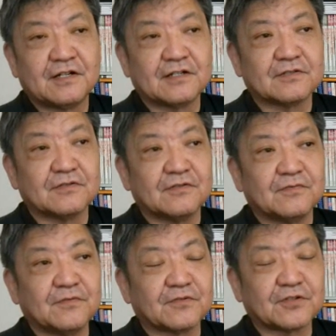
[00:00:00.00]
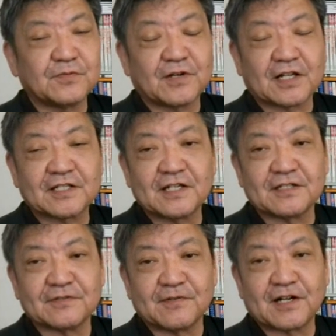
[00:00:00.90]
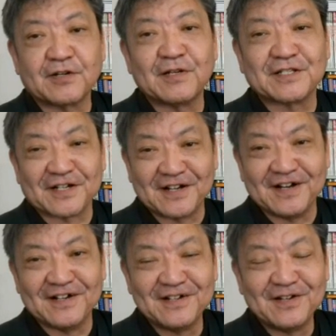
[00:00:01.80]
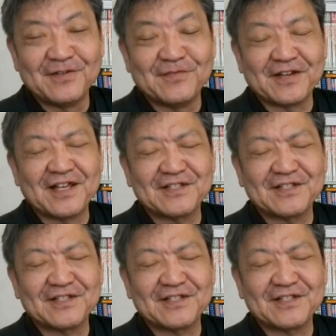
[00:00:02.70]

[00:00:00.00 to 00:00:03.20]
あの、もうどっちも勝てないっていうの分かりましたから、え